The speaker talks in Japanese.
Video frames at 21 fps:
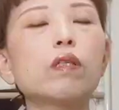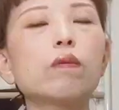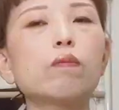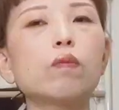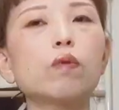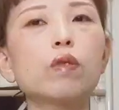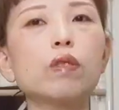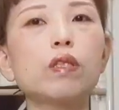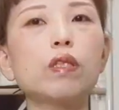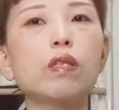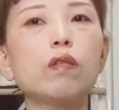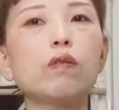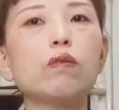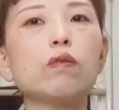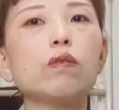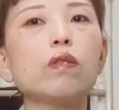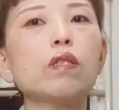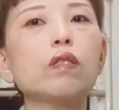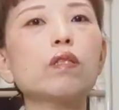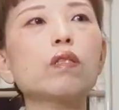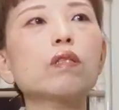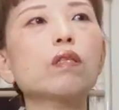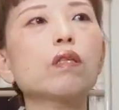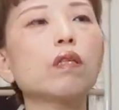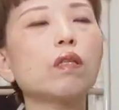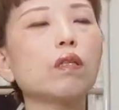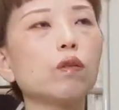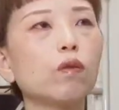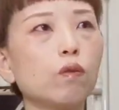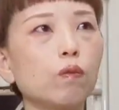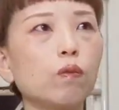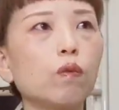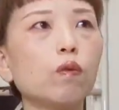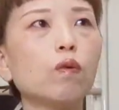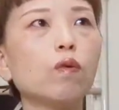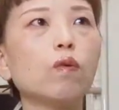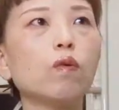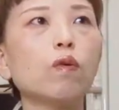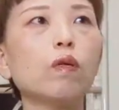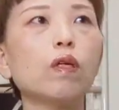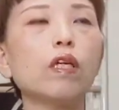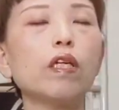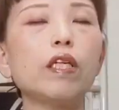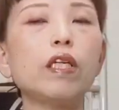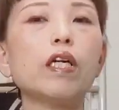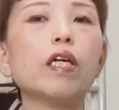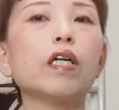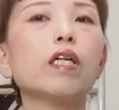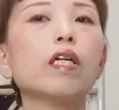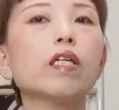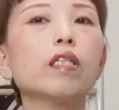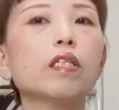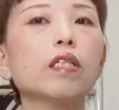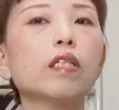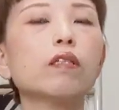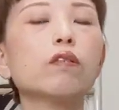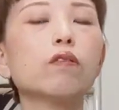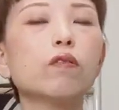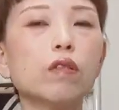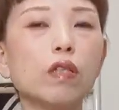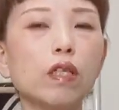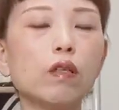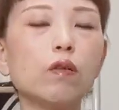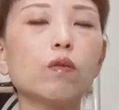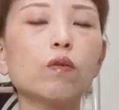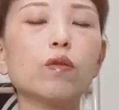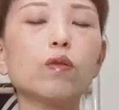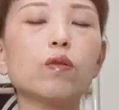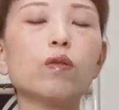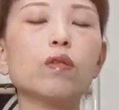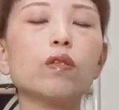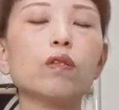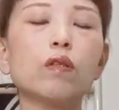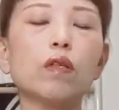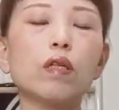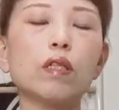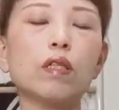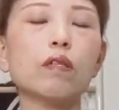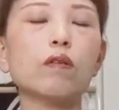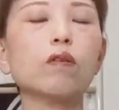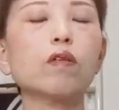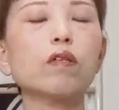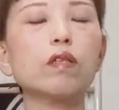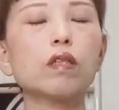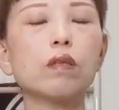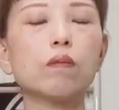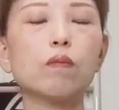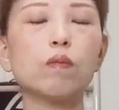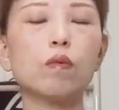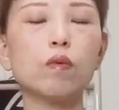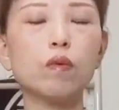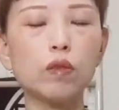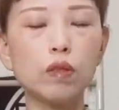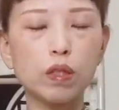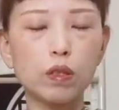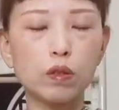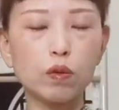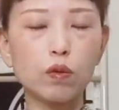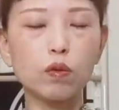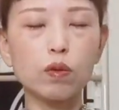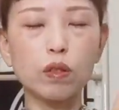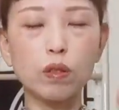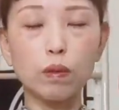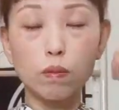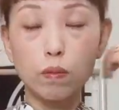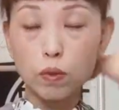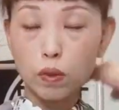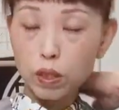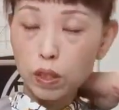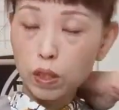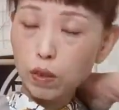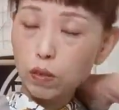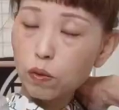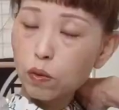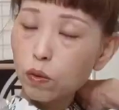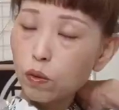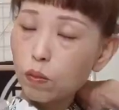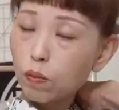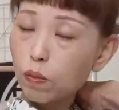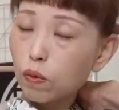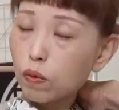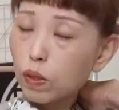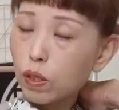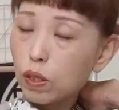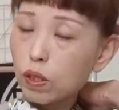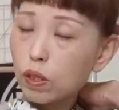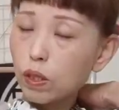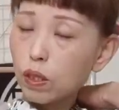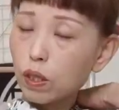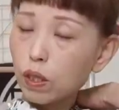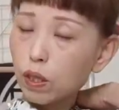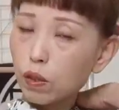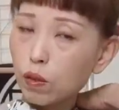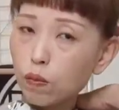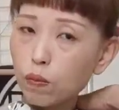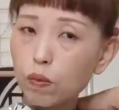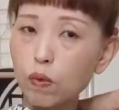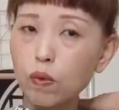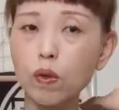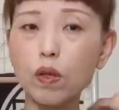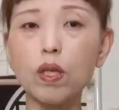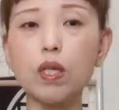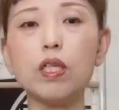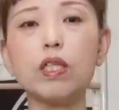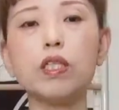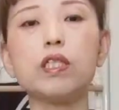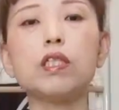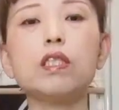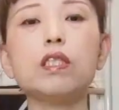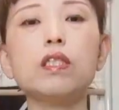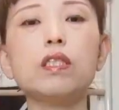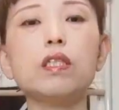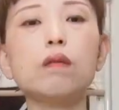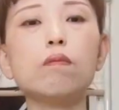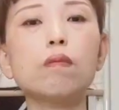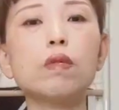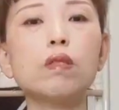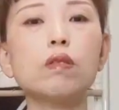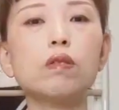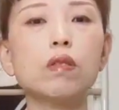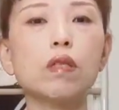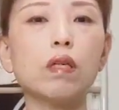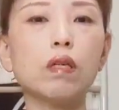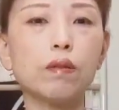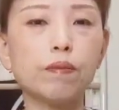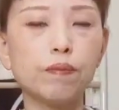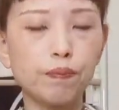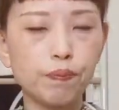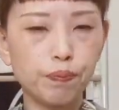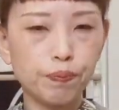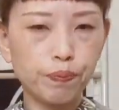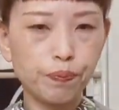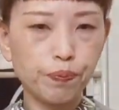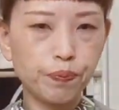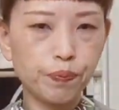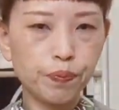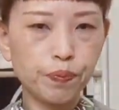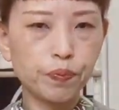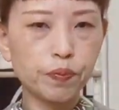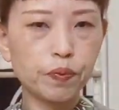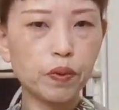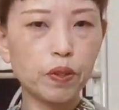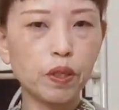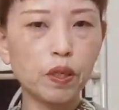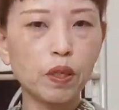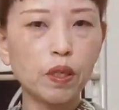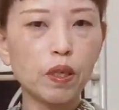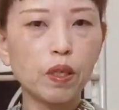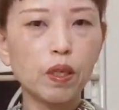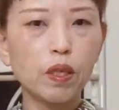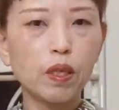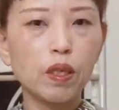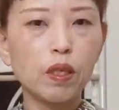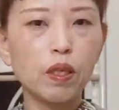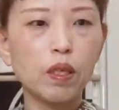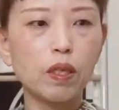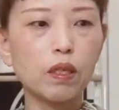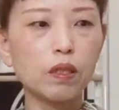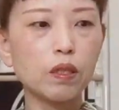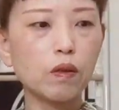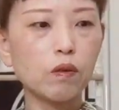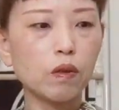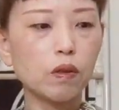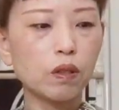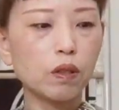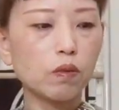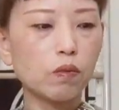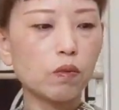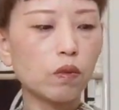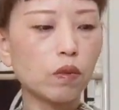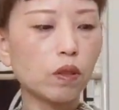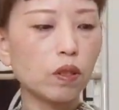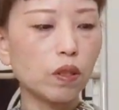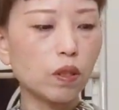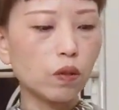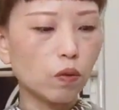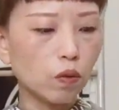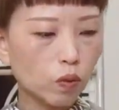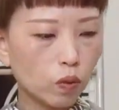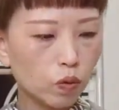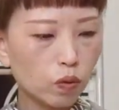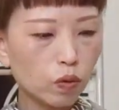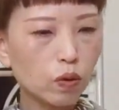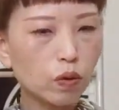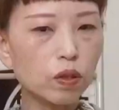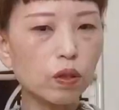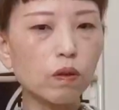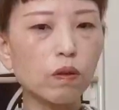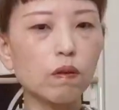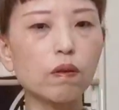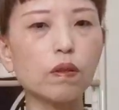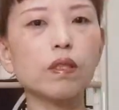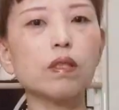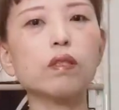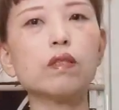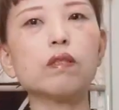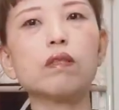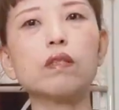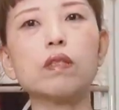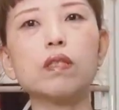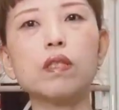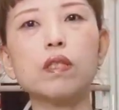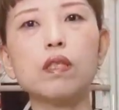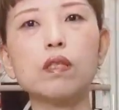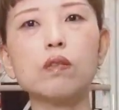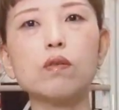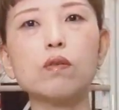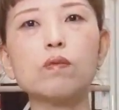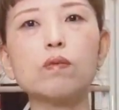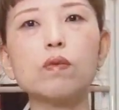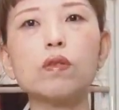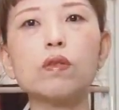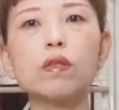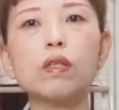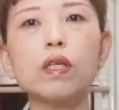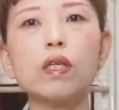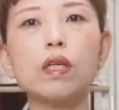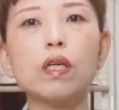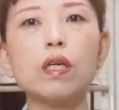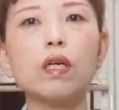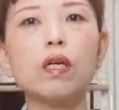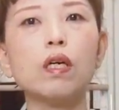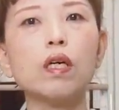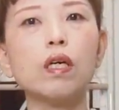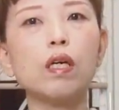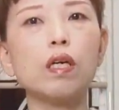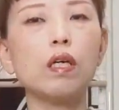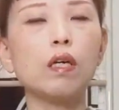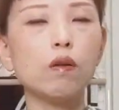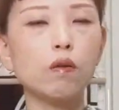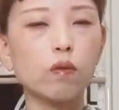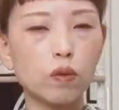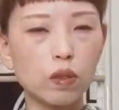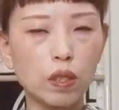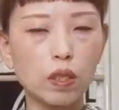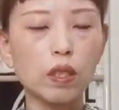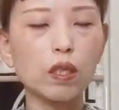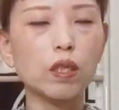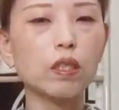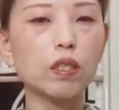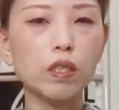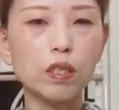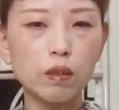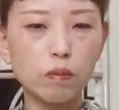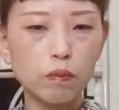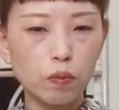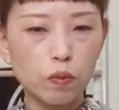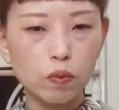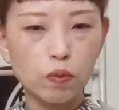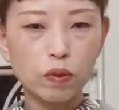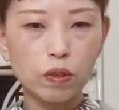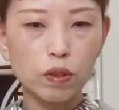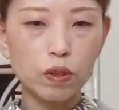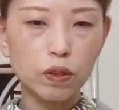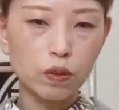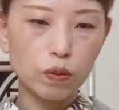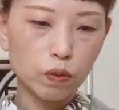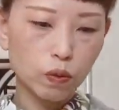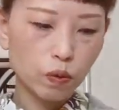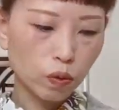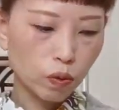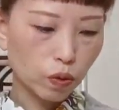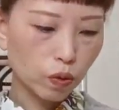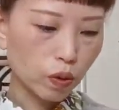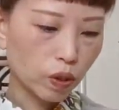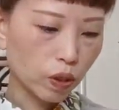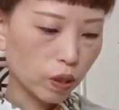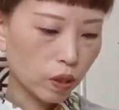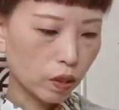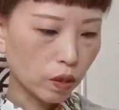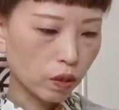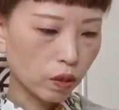さんも着てるんですけれども、えりはなさんのねご主人の花岡さんも社長さんも着てると思うんですけれども、新さんまるさん、えー、触った時にこの薄さは私好きだと思ってえー、お願いしたものです。薄い